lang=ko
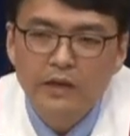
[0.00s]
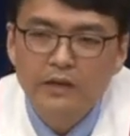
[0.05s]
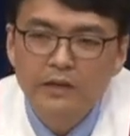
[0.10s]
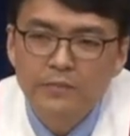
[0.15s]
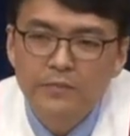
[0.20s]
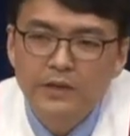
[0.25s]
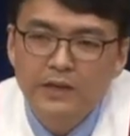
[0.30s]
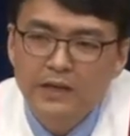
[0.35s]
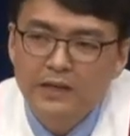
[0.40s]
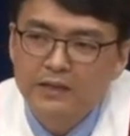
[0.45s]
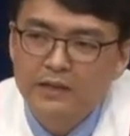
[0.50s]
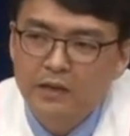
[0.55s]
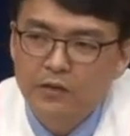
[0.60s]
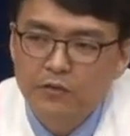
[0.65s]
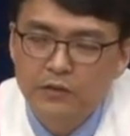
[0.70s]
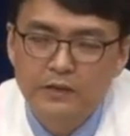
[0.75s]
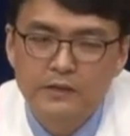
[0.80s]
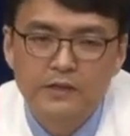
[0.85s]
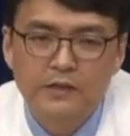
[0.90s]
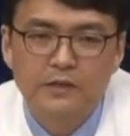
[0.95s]
의미가 있다고
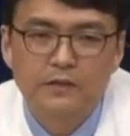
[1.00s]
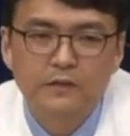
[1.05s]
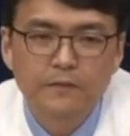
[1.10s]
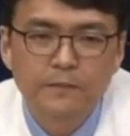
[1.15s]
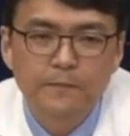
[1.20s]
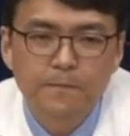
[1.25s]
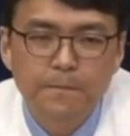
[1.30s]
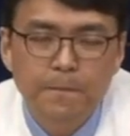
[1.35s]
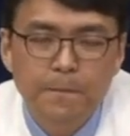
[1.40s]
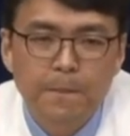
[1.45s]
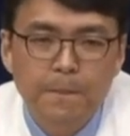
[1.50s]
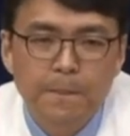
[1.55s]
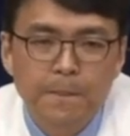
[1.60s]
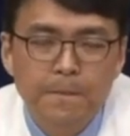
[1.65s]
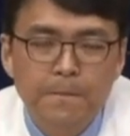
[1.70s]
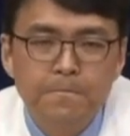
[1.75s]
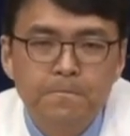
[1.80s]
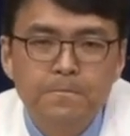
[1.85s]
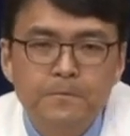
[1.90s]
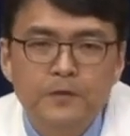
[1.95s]
그랬잖아요.
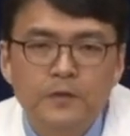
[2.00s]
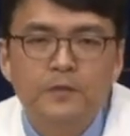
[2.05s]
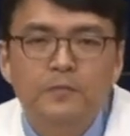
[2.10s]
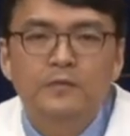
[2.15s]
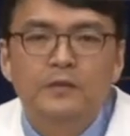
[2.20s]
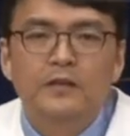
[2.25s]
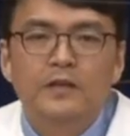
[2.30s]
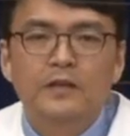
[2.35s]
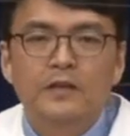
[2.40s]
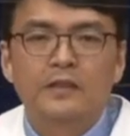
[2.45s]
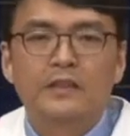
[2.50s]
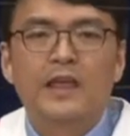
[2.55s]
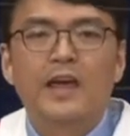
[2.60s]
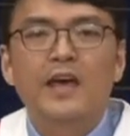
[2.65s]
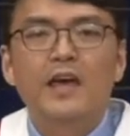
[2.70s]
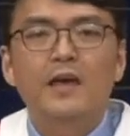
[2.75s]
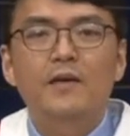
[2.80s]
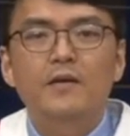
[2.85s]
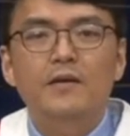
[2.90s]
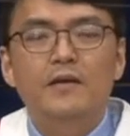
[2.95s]
그럼
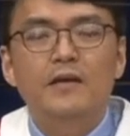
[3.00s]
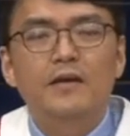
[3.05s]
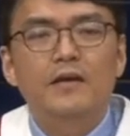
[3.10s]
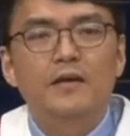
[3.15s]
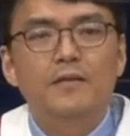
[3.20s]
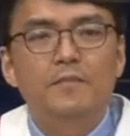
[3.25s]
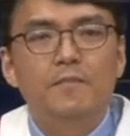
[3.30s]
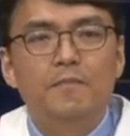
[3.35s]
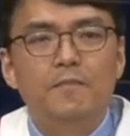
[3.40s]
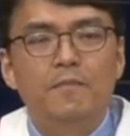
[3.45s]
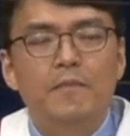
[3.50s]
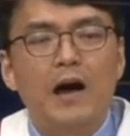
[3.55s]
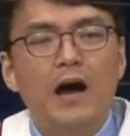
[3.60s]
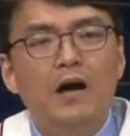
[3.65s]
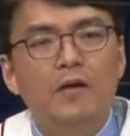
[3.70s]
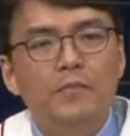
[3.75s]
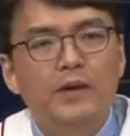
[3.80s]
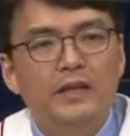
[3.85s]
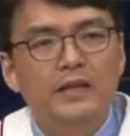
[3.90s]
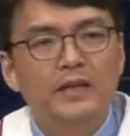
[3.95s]
내
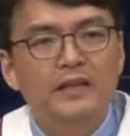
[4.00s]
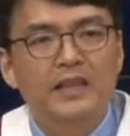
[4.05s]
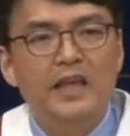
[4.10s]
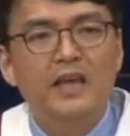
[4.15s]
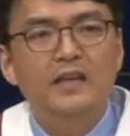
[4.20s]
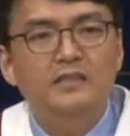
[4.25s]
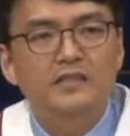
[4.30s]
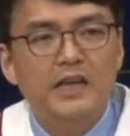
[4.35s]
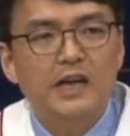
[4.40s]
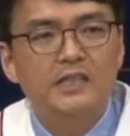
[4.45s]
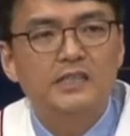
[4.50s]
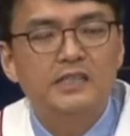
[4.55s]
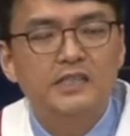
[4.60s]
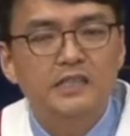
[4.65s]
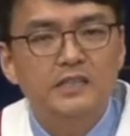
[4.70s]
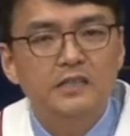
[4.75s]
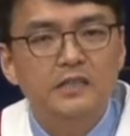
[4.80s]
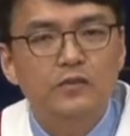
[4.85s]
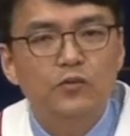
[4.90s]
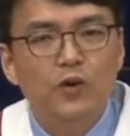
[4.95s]
마음 안에 내
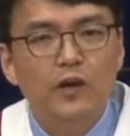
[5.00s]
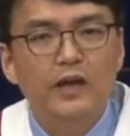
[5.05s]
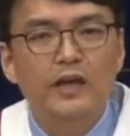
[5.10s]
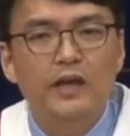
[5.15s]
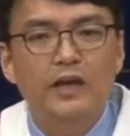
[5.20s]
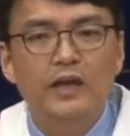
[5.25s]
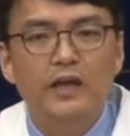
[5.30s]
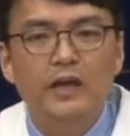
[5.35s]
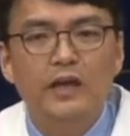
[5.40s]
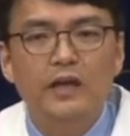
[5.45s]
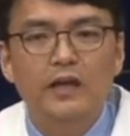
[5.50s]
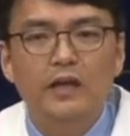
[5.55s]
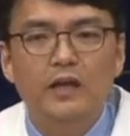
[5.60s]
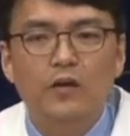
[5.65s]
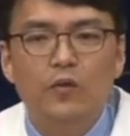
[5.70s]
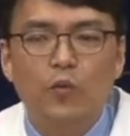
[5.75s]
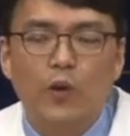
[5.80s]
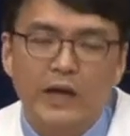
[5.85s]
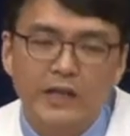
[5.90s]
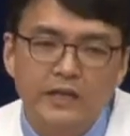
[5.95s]
자신과의
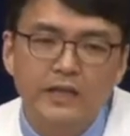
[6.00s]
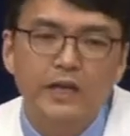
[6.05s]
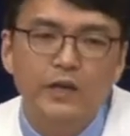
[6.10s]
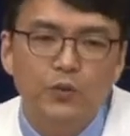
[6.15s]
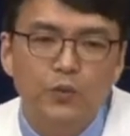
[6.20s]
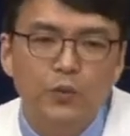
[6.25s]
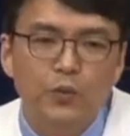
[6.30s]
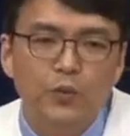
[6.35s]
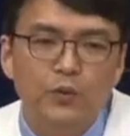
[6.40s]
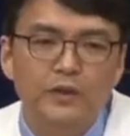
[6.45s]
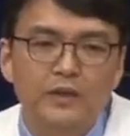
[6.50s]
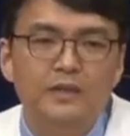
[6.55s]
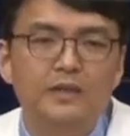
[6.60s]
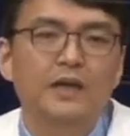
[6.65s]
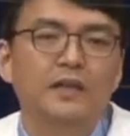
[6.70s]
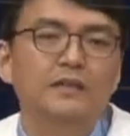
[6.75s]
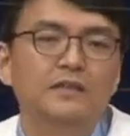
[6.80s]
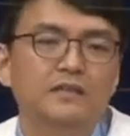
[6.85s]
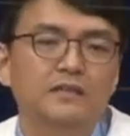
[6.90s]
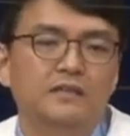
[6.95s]
관계도
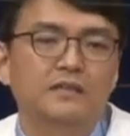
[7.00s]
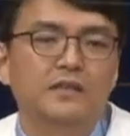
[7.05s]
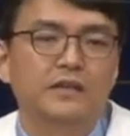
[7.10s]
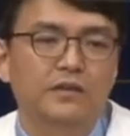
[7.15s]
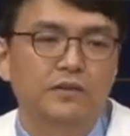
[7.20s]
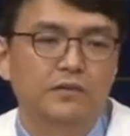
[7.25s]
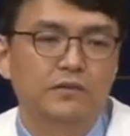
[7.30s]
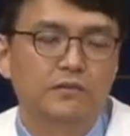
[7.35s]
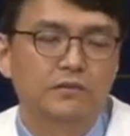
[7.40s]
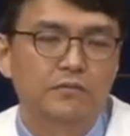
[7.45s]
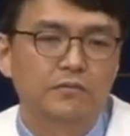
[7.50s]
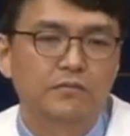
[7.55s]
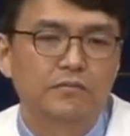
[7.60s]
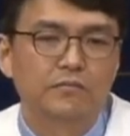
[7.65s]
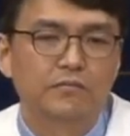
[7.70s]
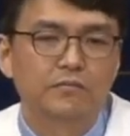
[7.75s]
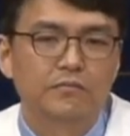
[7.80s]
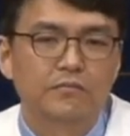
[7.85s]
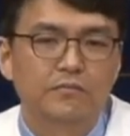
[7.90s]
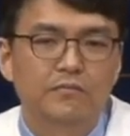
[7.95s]
있다는 뜻이에요.
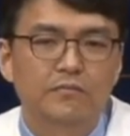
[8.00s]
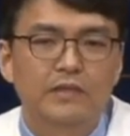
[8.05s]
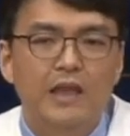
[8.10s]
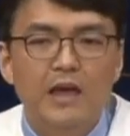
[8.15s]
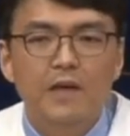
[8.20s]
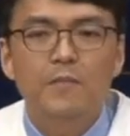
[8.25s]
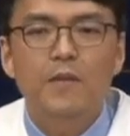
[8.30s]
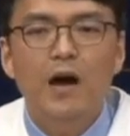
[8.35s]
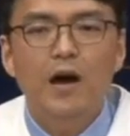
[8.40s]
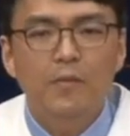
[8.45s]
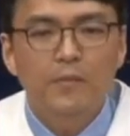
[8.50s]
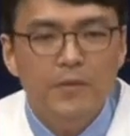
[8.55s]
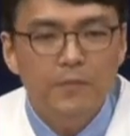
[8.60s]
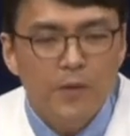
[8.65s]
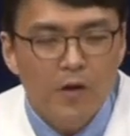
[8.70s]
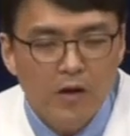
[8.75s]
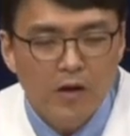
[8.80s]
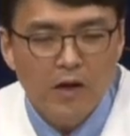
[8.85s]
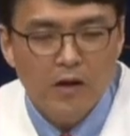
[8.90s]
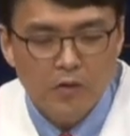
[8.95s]
내 마음의
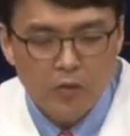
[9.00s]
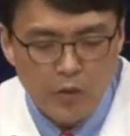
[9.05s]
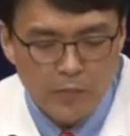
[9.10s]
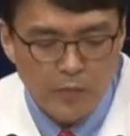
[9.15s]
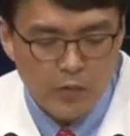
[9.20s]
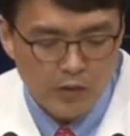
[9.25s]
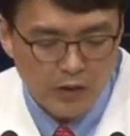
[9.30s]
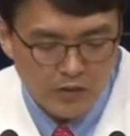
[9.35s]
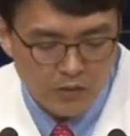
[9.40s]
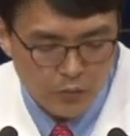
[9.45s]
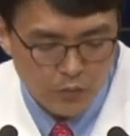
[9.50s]
평강을 회복하기